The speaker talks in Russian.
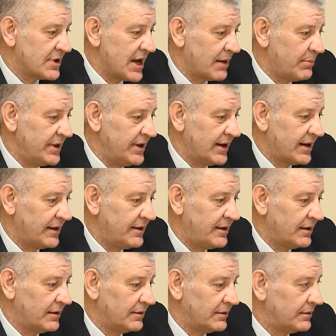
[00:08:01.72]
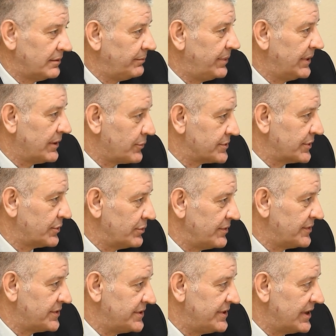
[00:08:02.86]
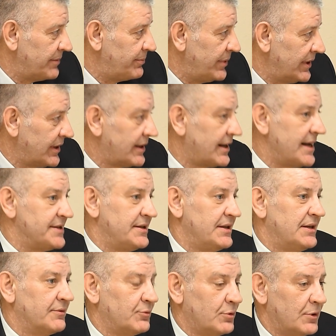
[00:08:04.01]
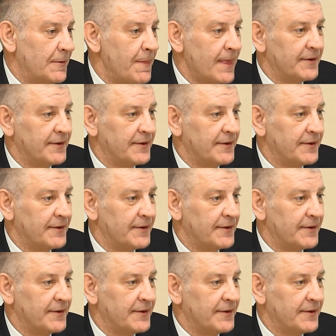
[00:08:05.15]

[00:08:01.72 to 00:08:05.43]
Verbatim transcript: как бы не хотел Белорусский университет перекрасить его